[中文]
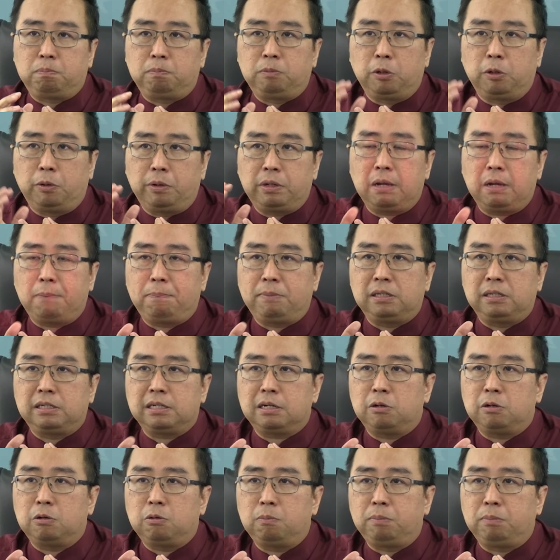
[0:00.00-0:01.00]
有一个比
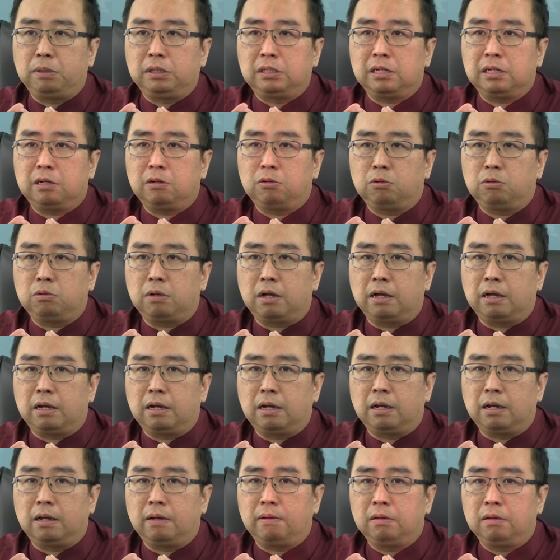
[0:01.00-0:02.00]
较比较
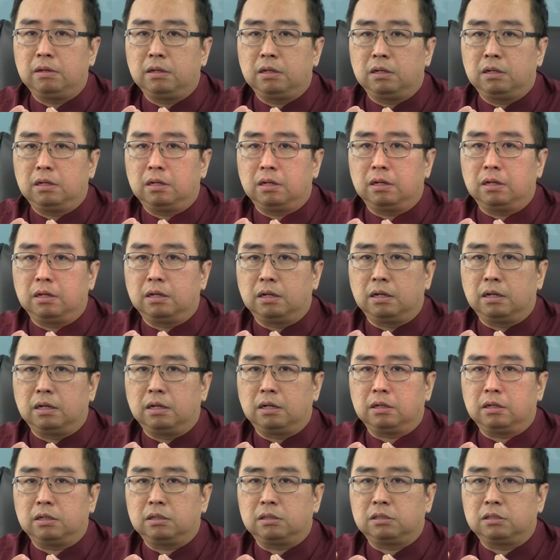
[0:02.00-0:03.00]
啊
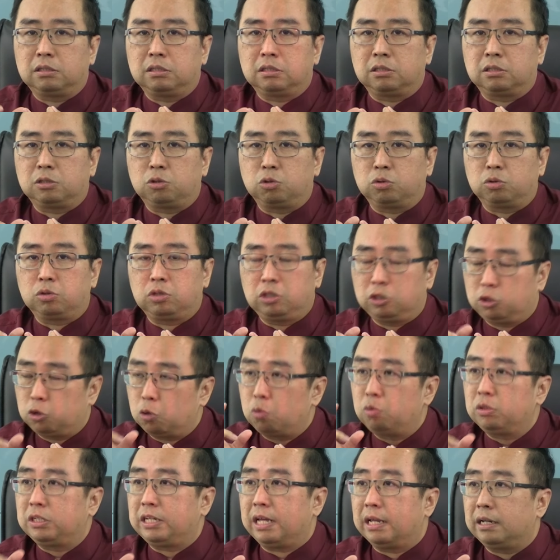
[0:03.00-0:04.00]
呃是是
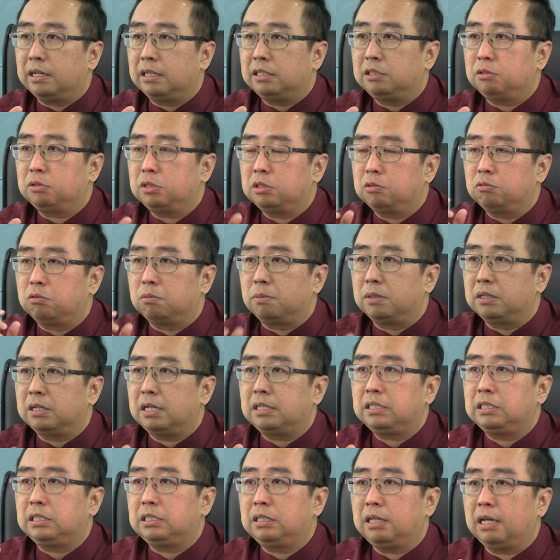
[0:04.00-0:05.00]
重点的，就是我们
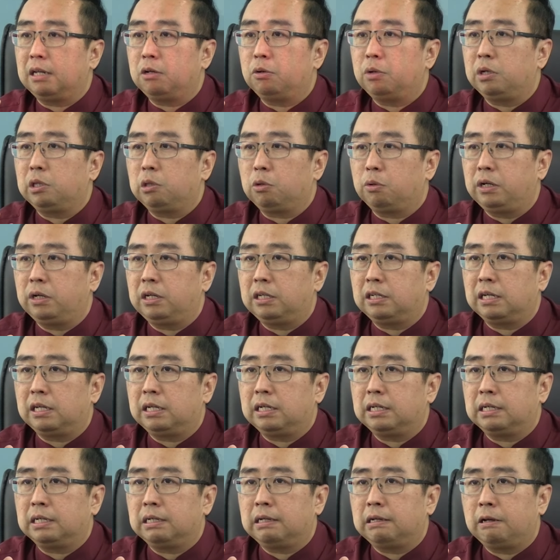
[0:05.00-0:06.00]
在今年会推那
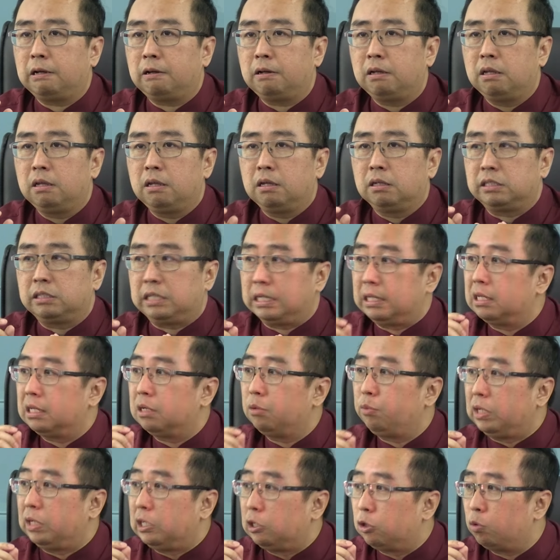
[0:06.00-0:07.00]
个
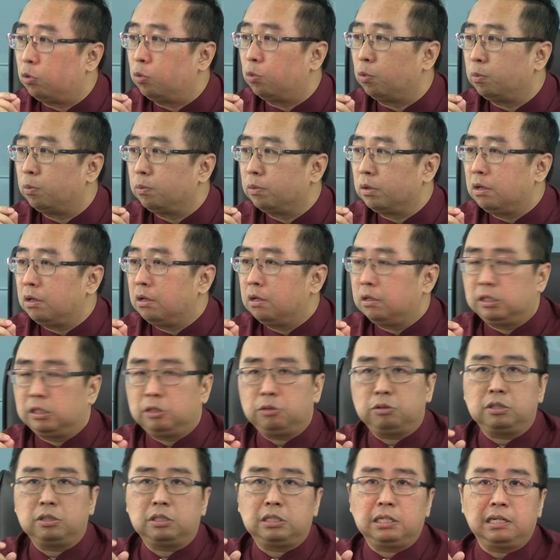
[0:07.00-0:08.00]
single window，
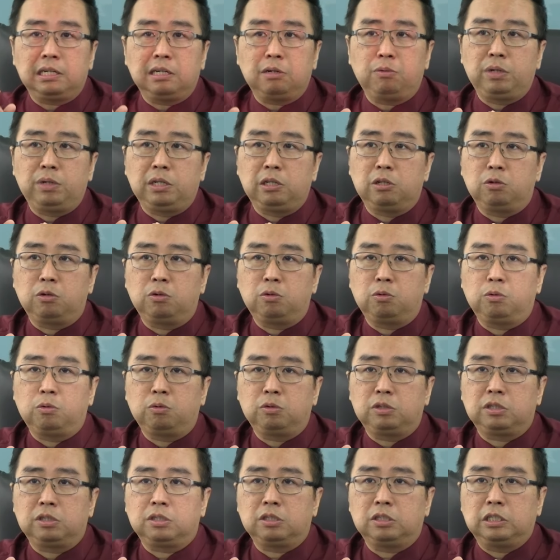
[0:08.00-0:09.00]
就是 single
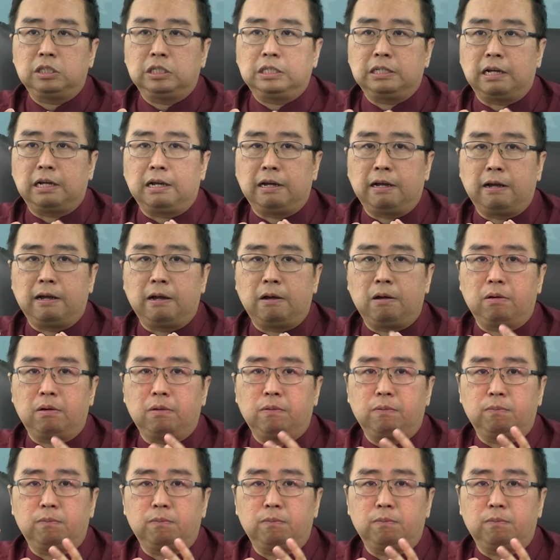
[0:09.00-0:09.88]
window 是啊